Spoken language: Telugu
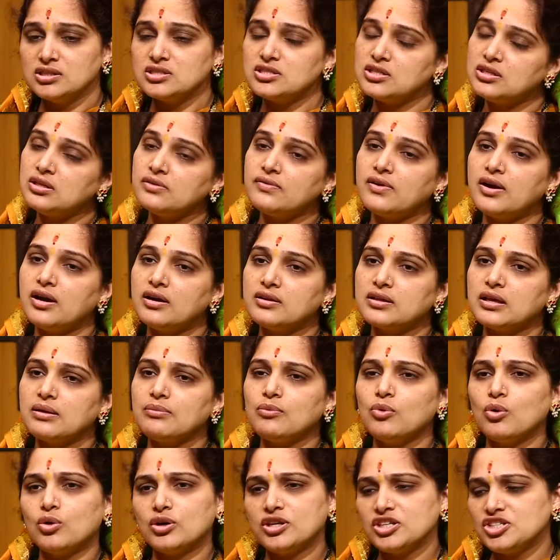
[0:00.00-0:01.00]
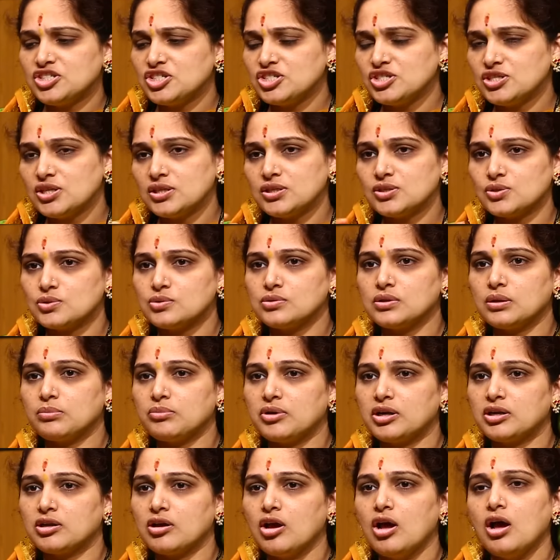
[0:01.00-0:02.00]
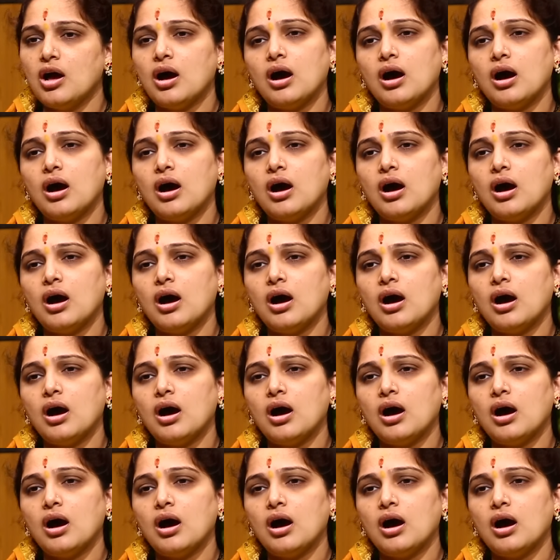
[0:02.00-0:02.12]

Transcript: చిన్నవాడికి ఏమో ఒకటి చిన్నది ఇస్తుంది అనమాట